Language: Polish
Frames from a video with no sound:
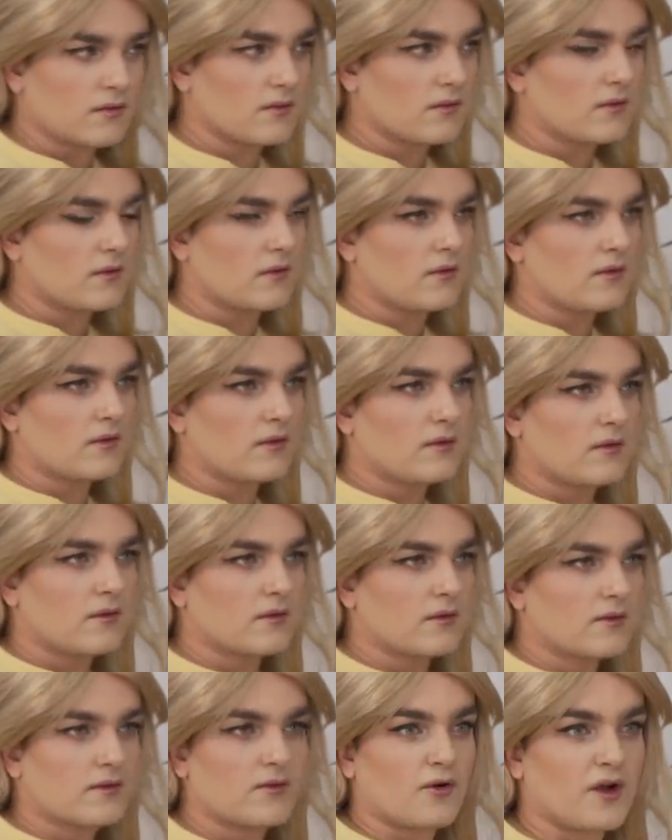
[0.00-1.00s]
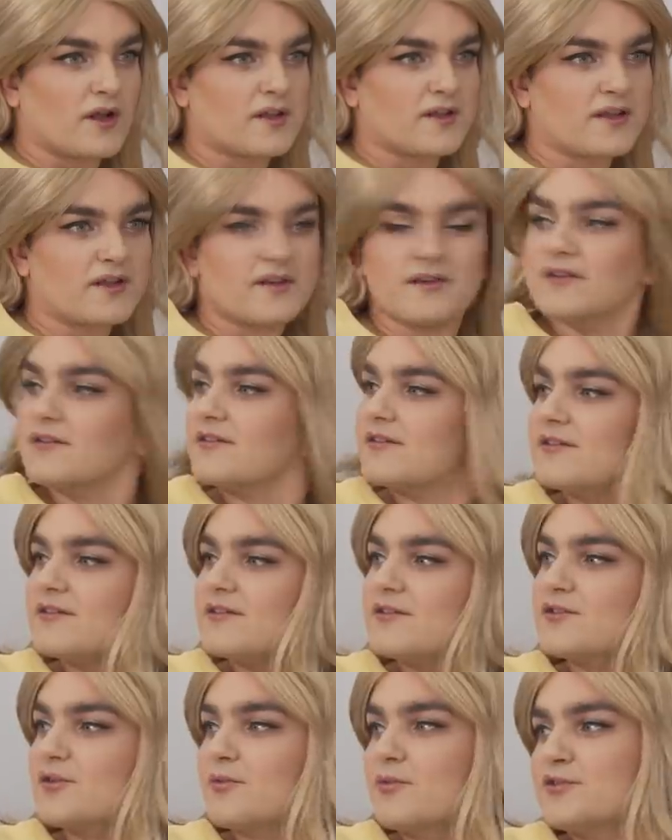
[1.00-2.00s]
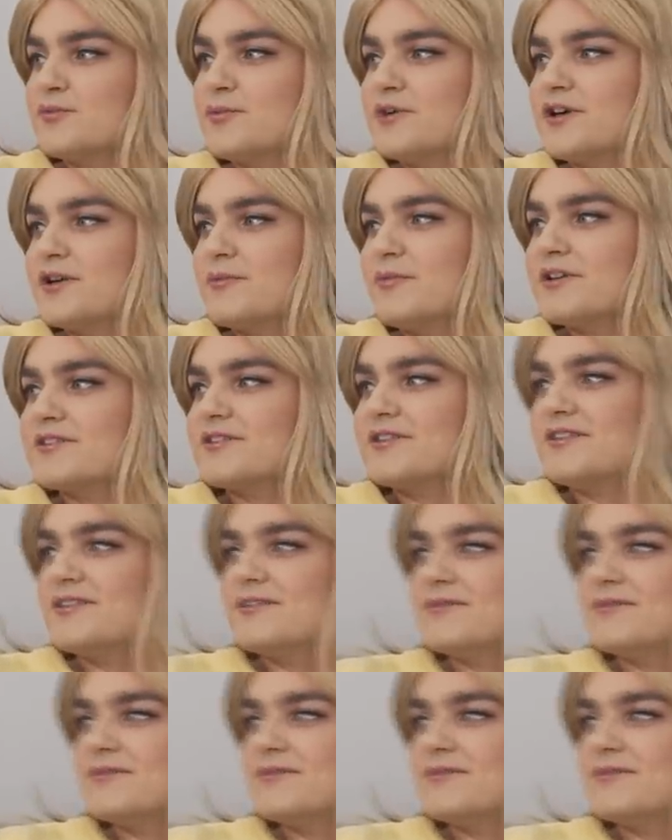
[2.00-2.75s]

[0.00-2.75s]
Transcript: jej zawołanie. Kochanie, zrobisz mi herbatki?